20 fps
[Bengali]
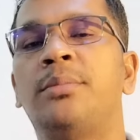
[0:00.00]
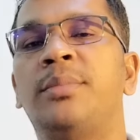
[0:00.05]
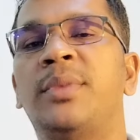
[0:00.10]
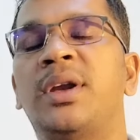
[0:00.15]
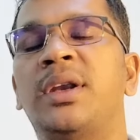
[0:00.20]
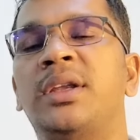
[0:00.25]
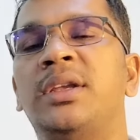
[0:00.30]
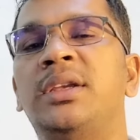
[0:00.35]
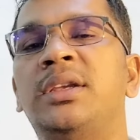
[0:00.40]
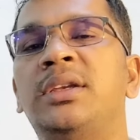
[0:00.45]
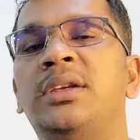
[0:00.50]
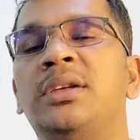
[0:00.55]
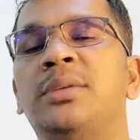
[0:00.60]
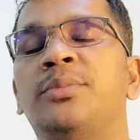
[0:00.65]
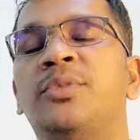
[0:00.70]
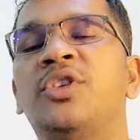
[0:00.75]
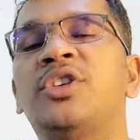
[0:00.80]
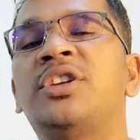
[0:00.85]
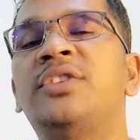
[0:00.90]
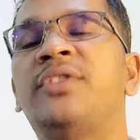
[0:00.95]
মানি
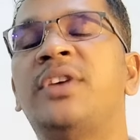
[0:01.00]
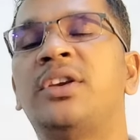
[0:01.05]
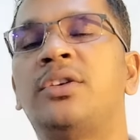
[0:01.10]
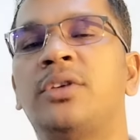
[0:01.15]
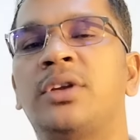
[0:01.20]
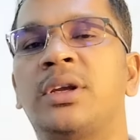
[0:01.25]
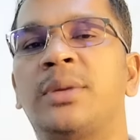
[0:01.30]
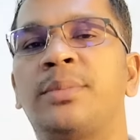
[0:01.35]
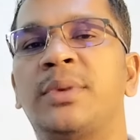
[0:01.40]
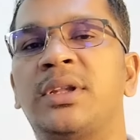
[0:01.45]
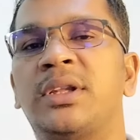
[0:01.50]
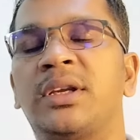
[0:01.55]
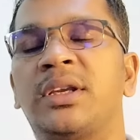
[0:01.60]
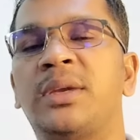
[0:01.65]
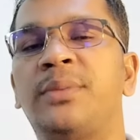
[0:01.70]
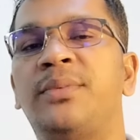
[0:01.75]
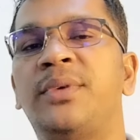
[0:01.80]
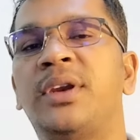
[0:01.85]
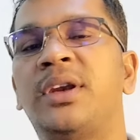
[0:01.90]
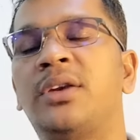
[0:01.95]
মোটিফাই করে আপনাদেরকে
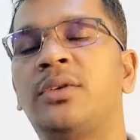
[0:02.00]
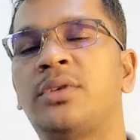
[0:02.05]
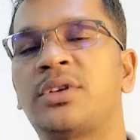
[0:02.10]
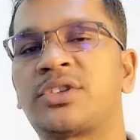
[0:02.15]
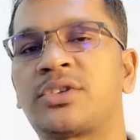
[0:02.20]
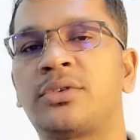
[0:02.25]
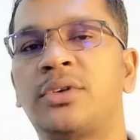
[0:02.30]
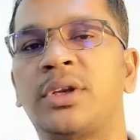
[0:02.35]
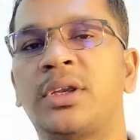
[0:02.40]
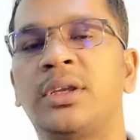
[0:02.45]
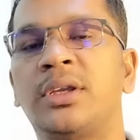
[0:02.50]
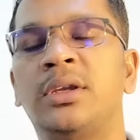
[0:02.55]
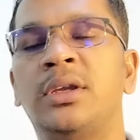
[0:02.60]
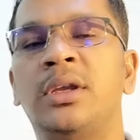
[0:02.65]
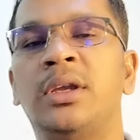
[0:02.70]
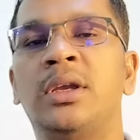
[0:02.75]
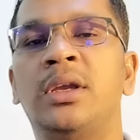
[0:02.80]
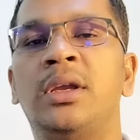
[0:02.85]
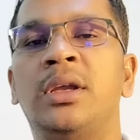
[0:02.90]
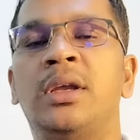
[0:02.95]
ব্রেন ওয়াশ করে
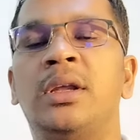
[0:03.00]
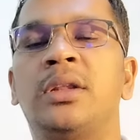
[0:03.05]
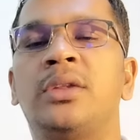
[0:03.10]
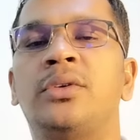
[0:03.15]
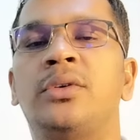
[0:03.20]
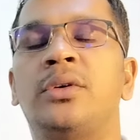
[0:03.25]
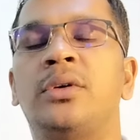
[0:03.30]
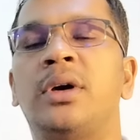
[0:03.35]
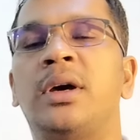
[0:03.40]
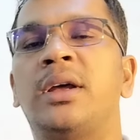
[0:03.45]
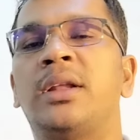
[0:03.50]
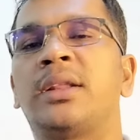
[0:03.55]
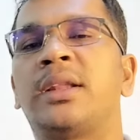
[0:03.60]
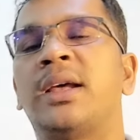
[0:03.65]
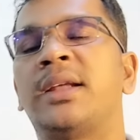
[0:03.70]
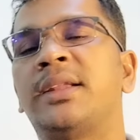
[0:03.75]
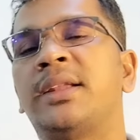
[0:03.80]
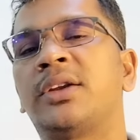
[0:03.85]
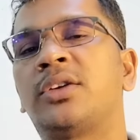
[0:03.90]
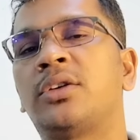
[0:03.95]
তো
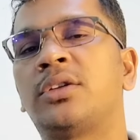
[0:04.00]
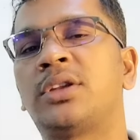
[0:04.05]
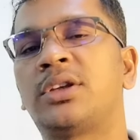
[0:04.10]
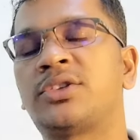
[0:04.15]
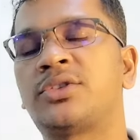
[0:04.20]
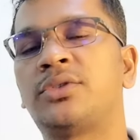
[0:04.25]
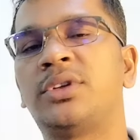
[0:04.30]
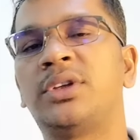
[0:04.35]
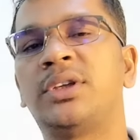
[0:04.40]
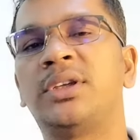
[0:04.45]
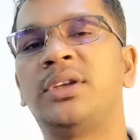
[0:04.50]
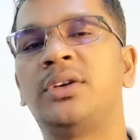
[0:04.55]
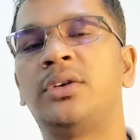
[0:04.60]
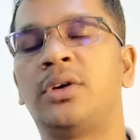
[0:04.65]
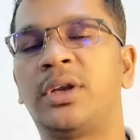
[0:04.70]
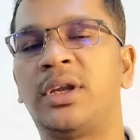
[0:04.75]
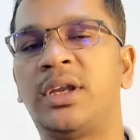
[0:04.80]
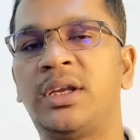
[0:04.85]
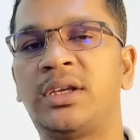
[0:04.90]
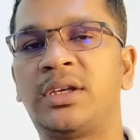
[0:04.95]
তাদের কথা শুনে
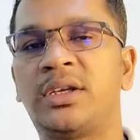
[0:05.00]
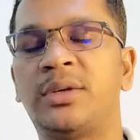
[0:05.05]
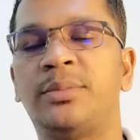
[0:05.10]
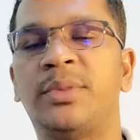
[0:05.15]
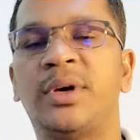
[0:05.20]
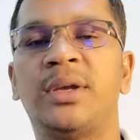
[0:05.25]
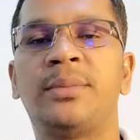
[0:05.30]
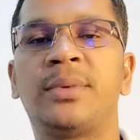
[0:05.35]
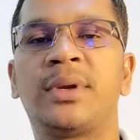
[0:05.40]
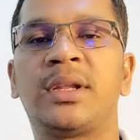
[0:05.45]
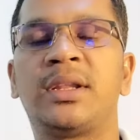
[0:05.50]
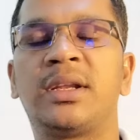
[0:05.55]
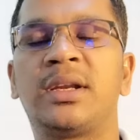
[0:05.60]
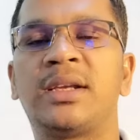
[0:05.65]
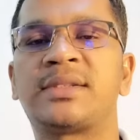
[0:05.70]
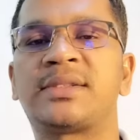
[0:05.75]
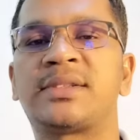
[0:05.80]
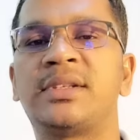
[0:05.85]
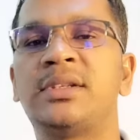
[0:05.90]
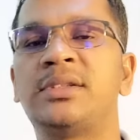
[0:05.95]
অনেক ভাই ব্রাদার
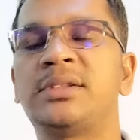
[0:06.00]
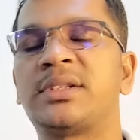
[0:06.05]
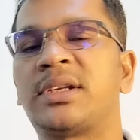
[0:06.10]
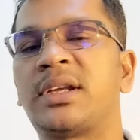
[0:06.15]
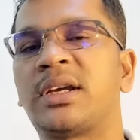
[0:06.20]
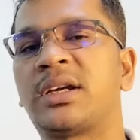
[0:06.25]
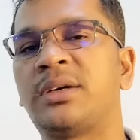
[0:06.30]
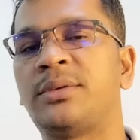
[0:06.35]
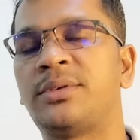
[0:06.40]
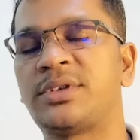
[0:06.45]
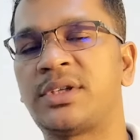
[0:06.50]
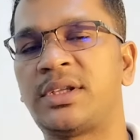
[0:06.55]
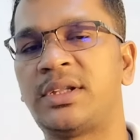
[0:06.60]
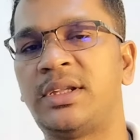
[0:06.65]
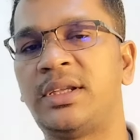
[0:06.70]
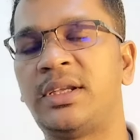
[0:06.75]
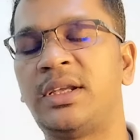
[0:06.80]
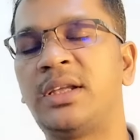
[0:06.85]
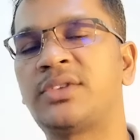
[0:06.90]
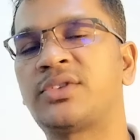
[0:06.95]
আছে যে টাকা পয়সা
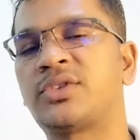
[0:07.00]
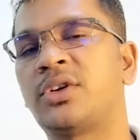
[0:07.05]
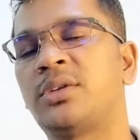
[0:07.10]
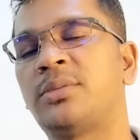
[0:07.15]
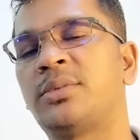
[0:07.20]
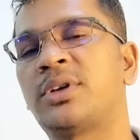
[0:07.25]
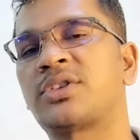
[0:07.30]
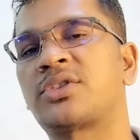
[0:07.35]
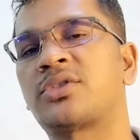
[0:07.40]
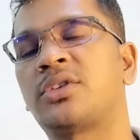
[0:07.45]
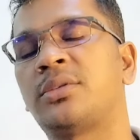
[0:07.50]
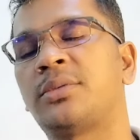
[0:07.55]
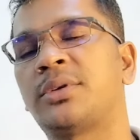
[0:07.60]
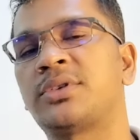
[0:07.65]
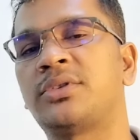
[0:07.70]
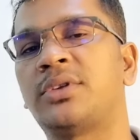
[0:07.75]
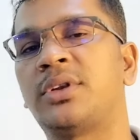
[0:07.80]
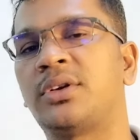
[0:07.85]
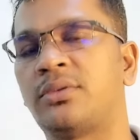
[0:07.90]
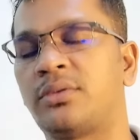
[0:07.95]
দিয়া ছয় মাস নয় মাস
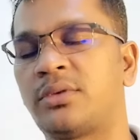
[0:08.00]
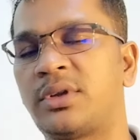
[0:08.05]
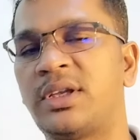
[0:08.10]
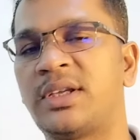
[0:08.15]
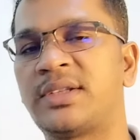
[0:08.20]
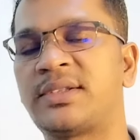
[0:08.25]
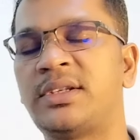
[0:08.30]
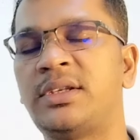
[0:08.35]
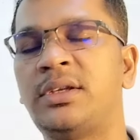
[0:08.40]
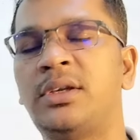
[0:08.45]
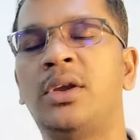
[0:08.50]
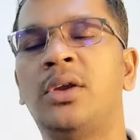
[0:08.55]
ধরে করতে আছে